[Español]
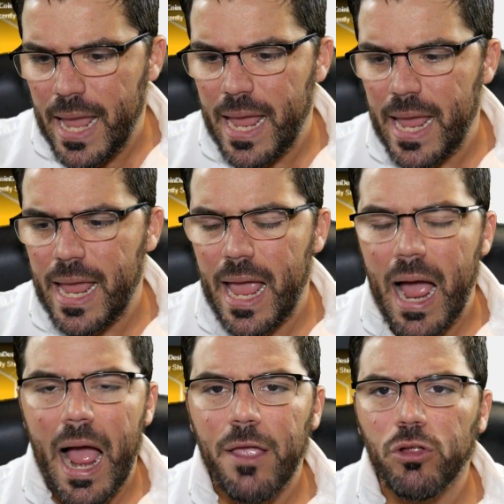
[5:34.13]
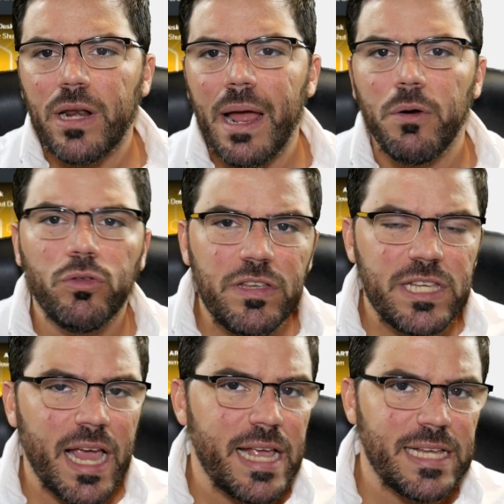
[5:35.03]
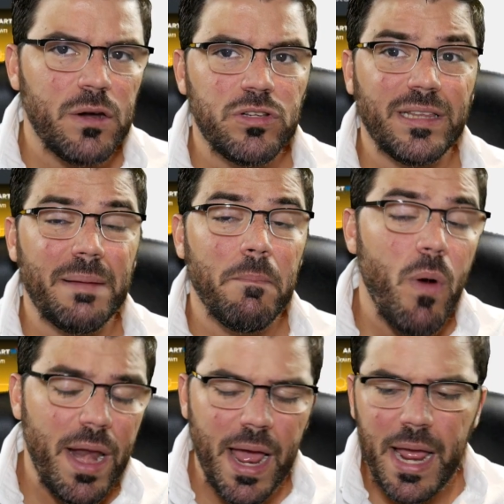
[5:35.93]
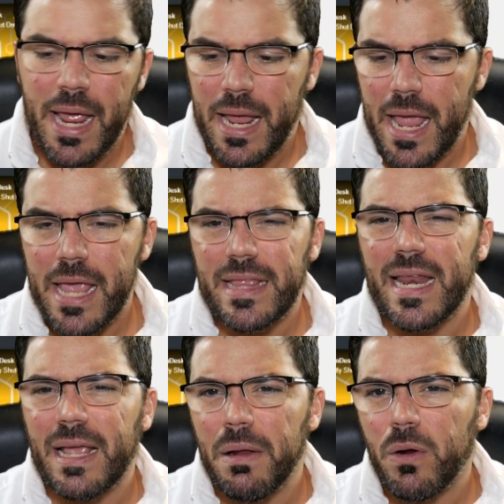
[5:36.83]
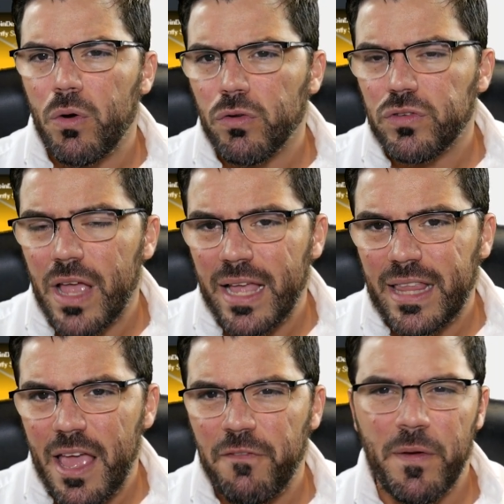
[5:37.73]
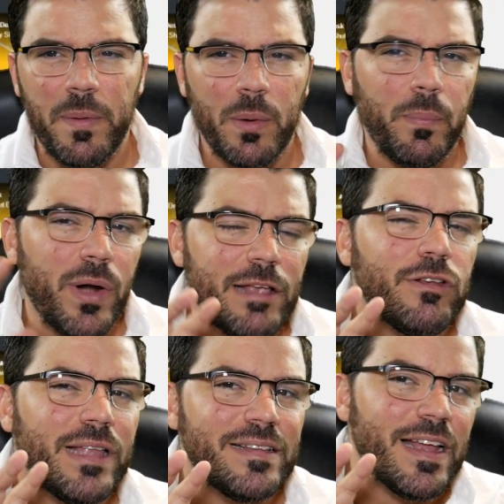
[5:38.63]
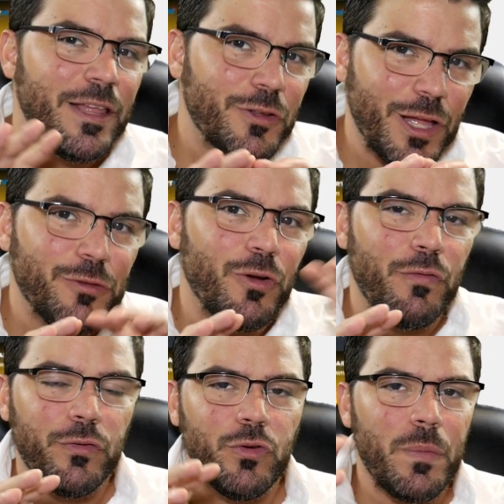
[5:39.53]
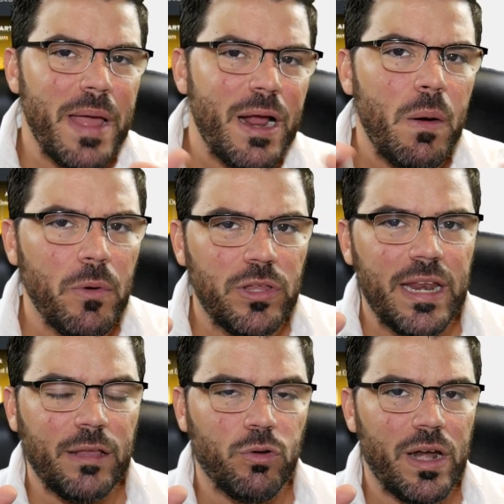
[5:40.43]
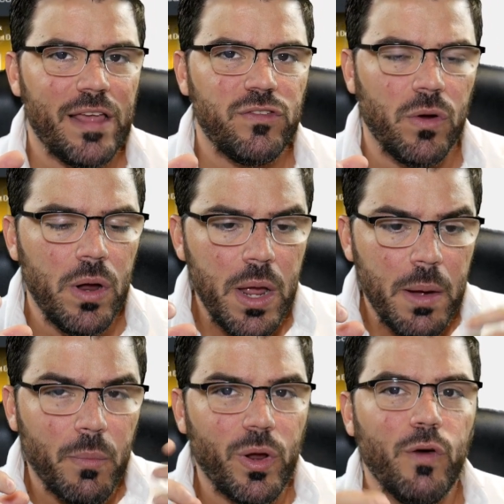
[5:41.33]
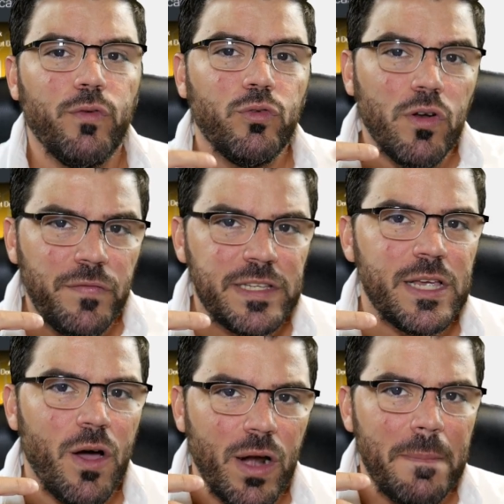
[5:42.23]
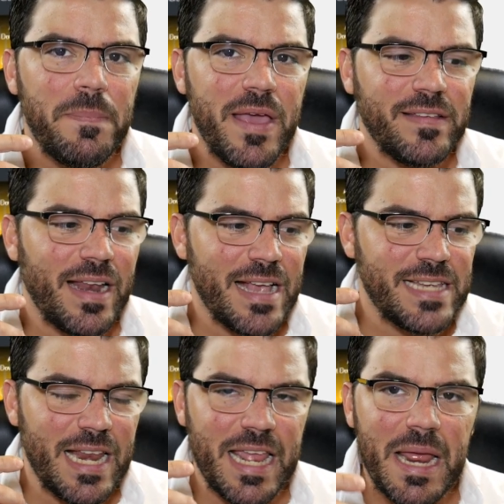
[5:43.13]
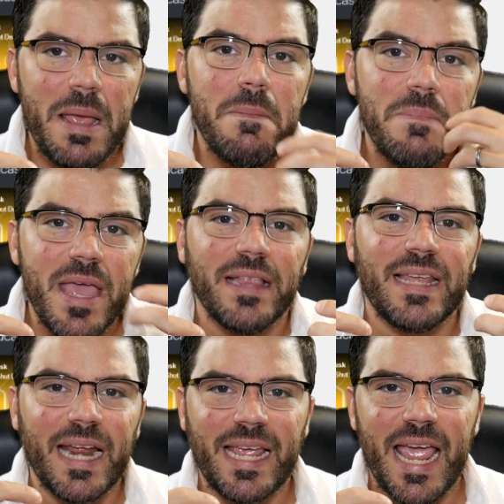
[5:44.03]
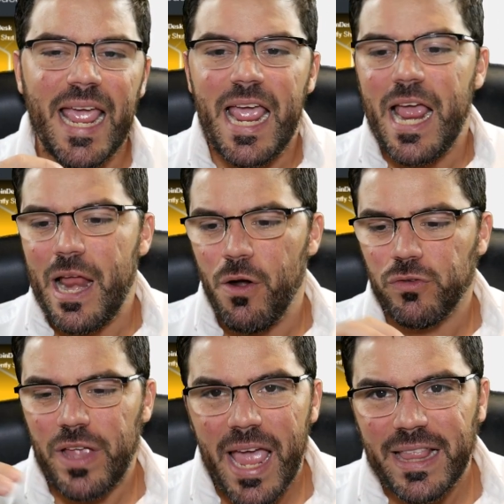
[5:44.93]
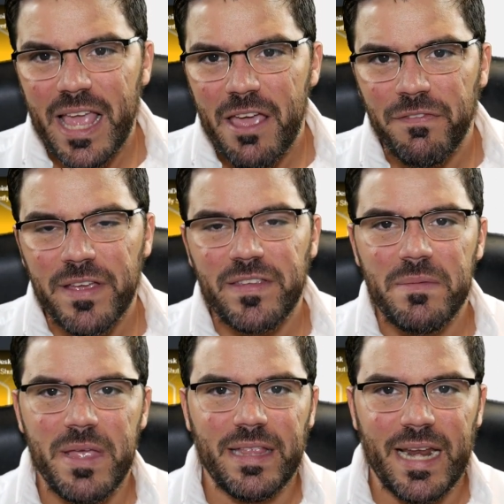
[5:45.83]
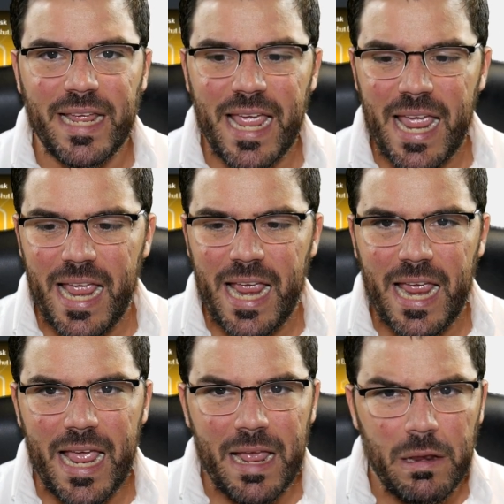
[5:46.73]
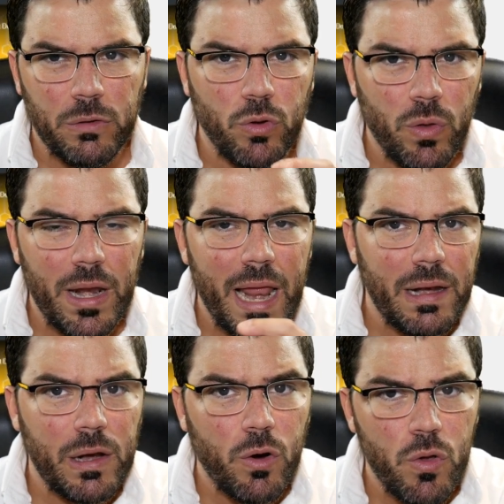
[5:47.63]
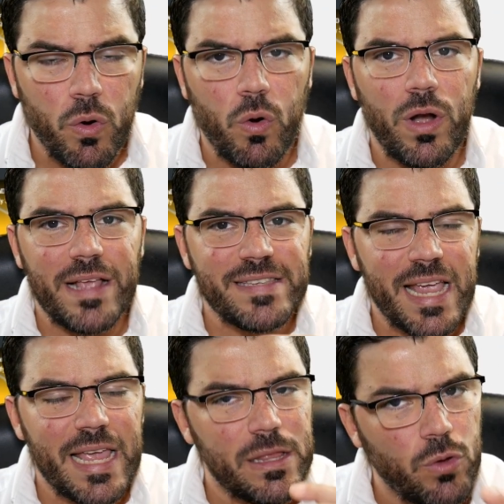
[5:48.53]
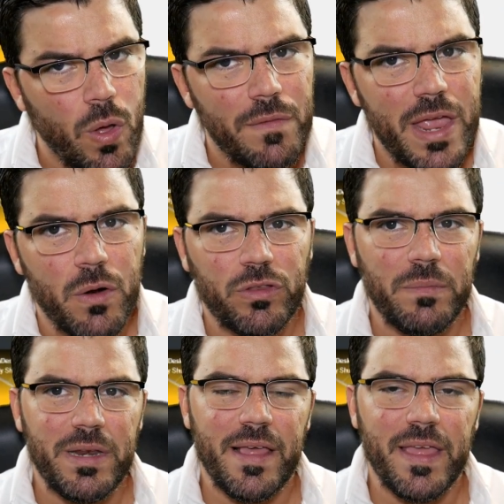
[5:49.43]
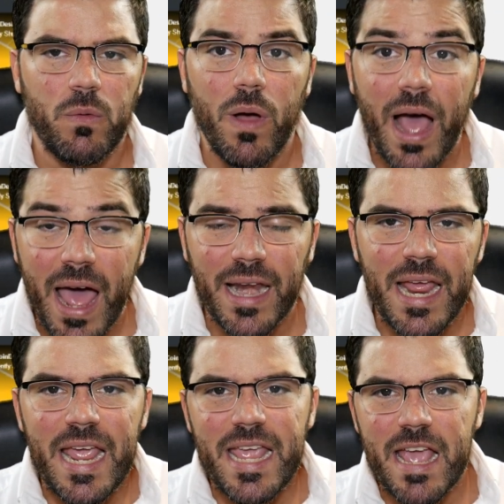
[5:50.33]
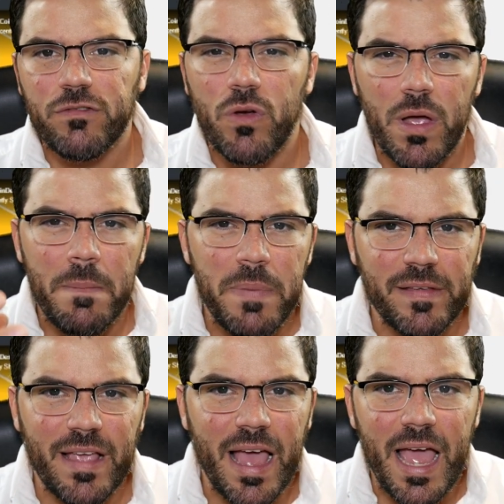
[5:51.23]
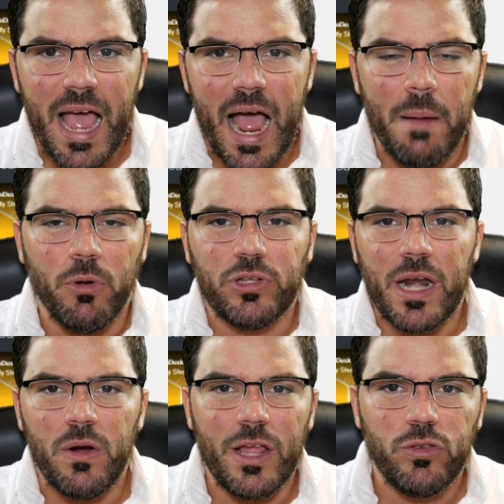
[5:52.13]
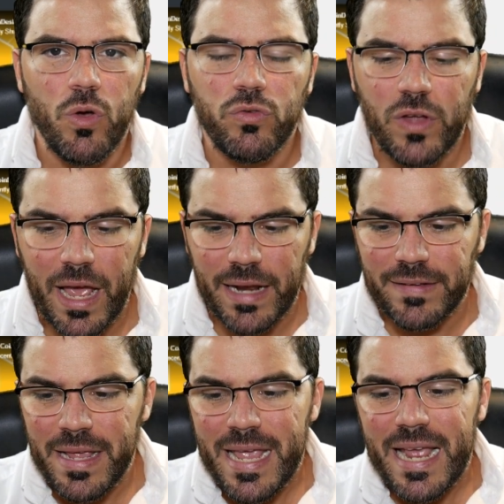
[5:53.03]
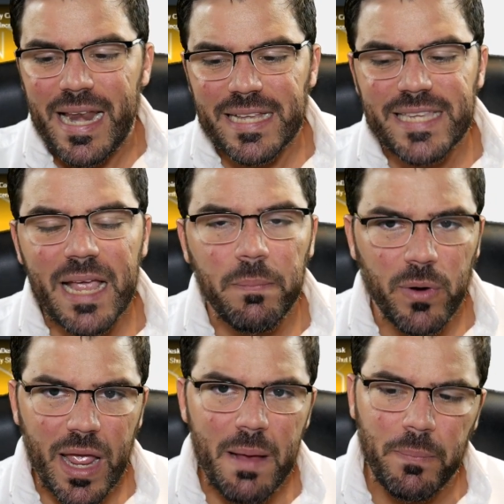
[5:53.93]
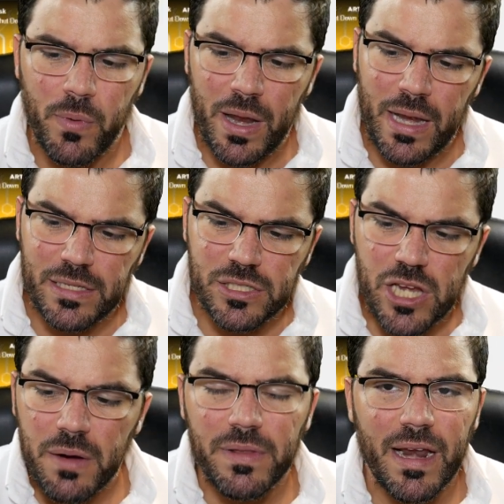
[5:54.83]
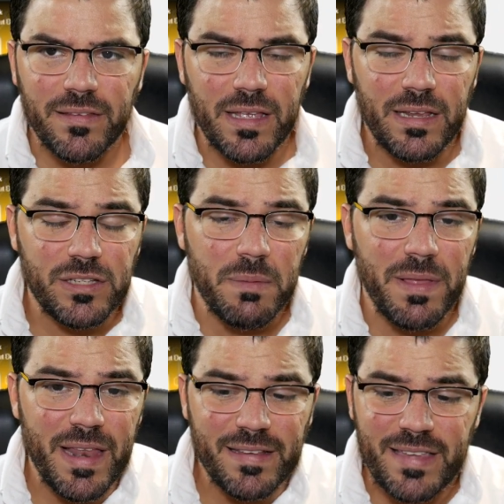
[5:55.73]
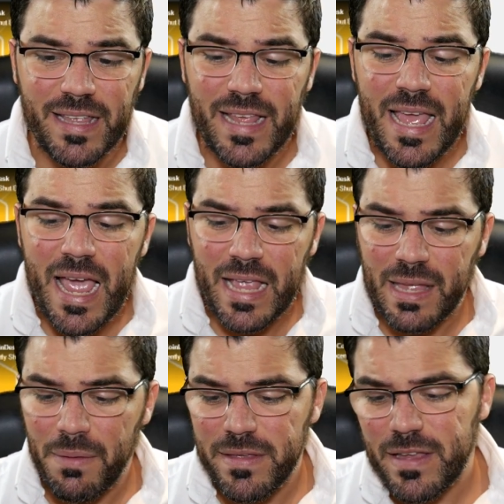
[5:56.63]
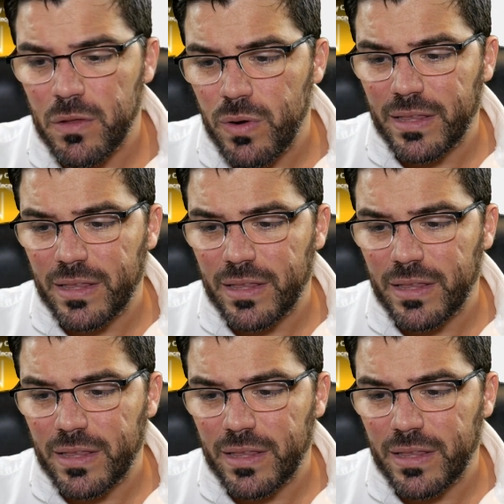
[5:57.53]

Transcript: Eh, hay otra noticia que quizás no sea tan buena y tiene que ver con los ETF, pero por eso están saliendo tanto los futuros. Ven cómo tiene esto relación, porque los futuros físicos ahora empiezan a salir, mientras que los ETFs, mientras que eh, eh, todo el rollo con la SEC todavía no termina de cuajar y eso empieza a mostrarnos las dos caras. La SEC, por ejemplo, el, el chairman de la SEC estaba diciendo en una